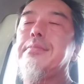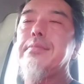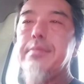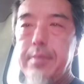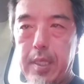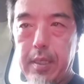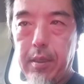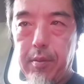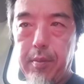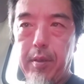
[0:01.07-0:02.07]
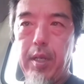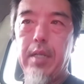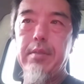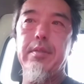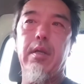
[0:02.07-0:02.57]
皆さんこんばんは。
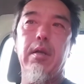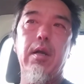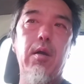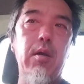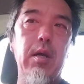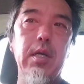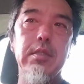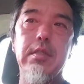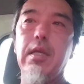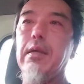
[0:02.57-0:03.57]
なんか顔は若いですね。